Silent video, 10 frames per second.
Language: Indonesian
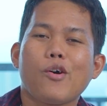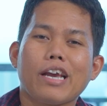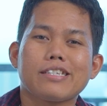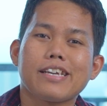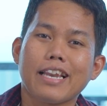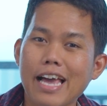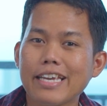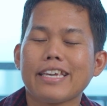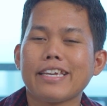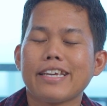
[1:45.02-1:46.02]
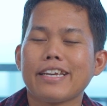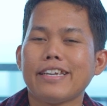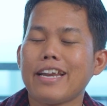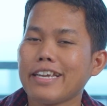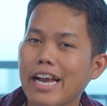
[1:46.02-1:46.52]
OS-nya lagi
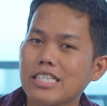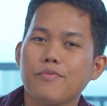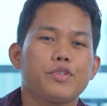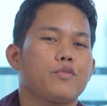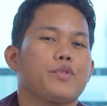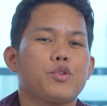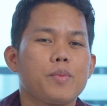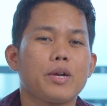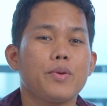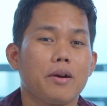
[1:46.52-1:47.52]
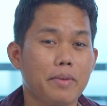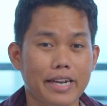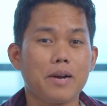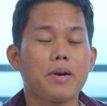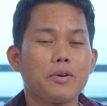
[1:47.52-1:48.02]
dan dikasih fitur-fitur baru yang
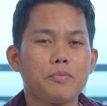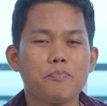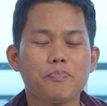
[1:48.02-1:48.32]
mereka mau.